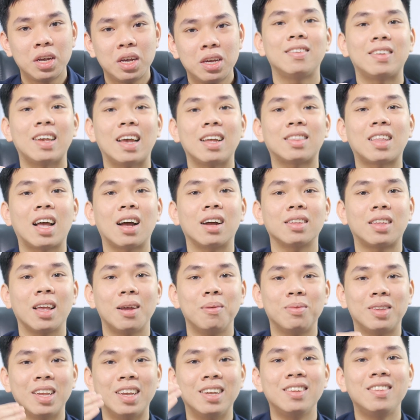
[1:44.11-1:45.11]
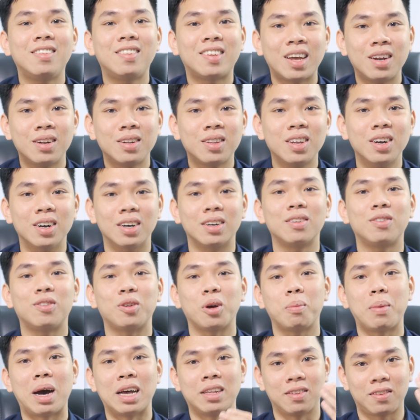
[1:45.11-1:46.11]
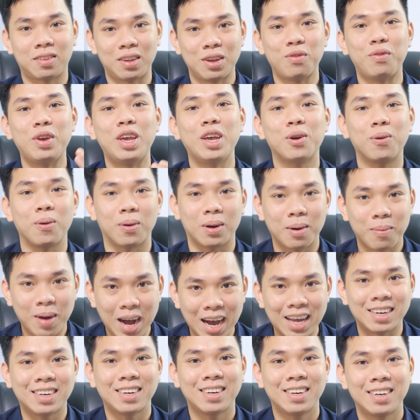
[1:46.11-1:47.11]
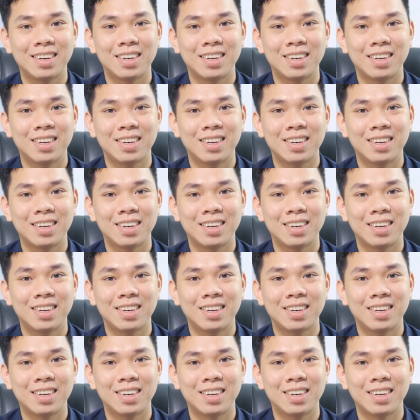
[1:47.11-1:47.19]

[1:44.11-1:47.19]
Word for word: sẽ tăng thêm tính chân thực cho bản CV của các bạn.